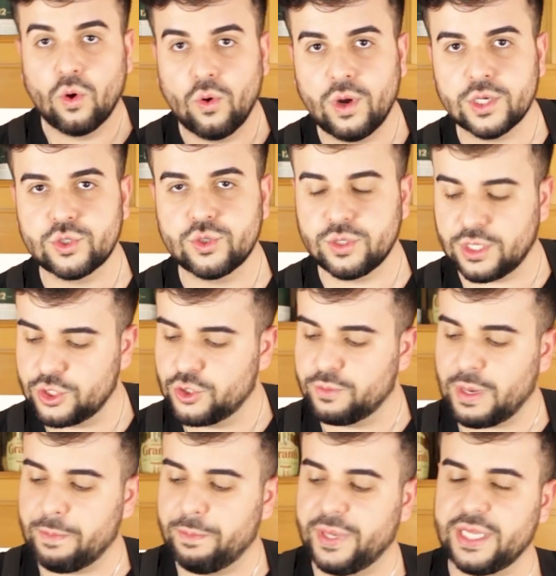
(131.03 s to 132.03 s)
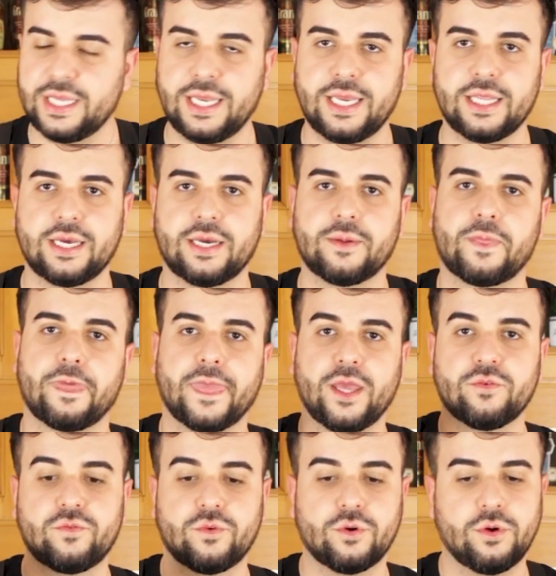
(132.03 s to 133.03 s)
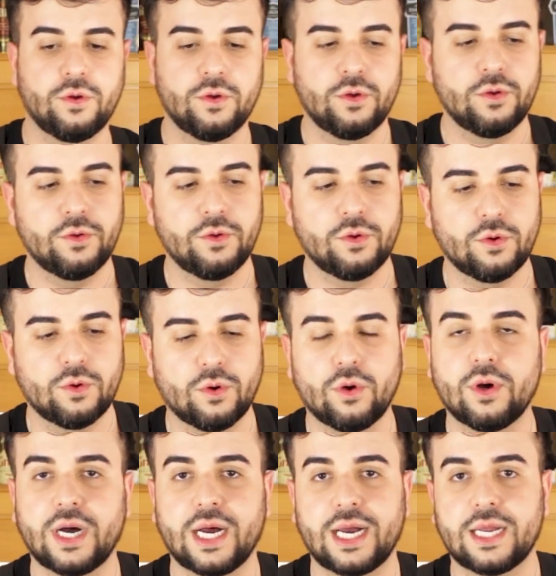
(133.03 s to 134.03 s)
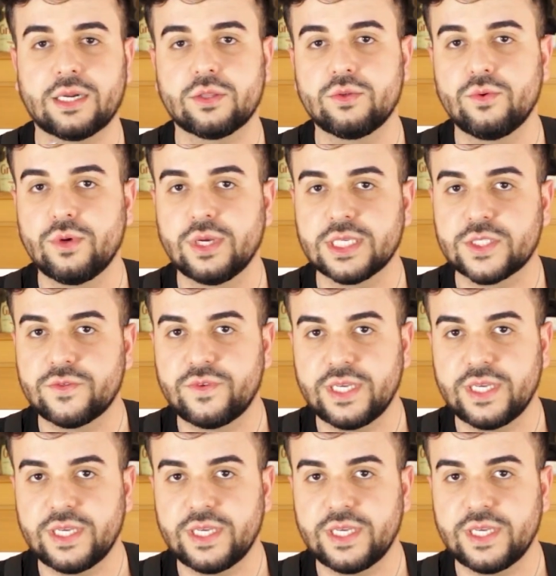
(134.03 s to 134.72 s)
com a ajuda de uma peneira. Eu vou coar duas